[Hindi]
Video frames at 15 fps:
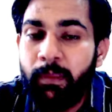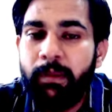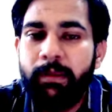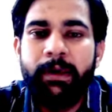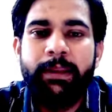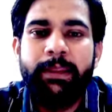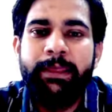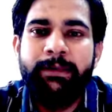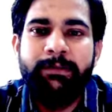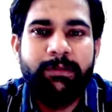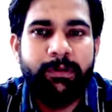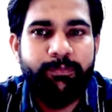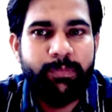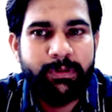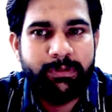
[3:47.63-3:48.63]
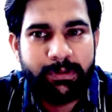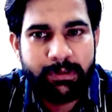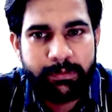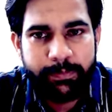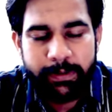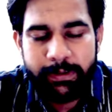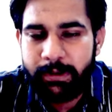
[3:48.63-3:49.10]
यानी एग्जाम बेसिस
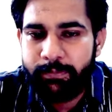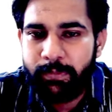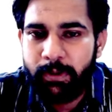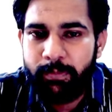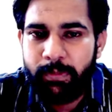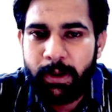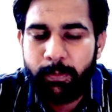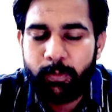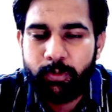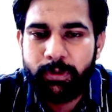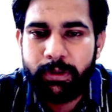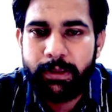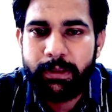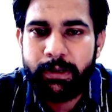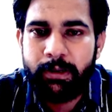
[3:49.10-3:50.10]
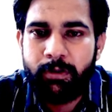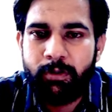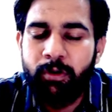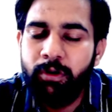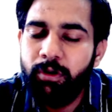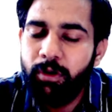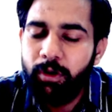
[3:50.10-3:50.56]
पे ये मे भी आपको देखने को